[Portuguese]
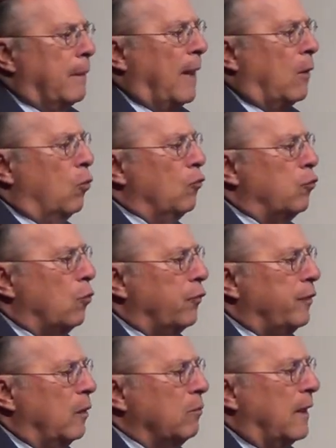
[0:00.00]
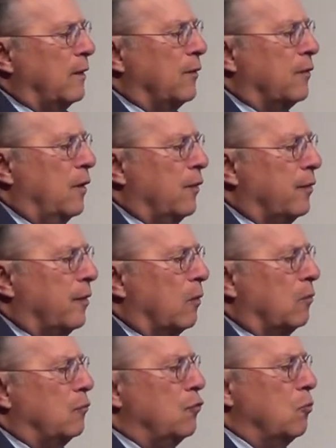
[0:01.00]
na construção da
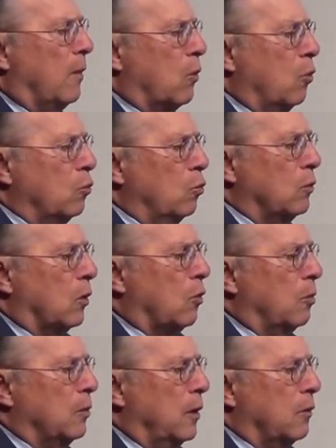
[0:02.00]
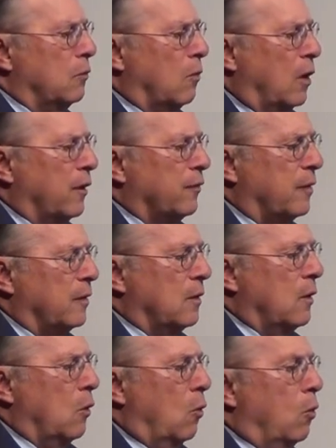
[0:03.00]
descrição de uma conduta como delituosa,
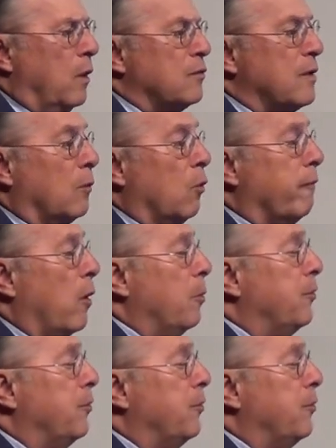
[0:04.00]
o legislador vai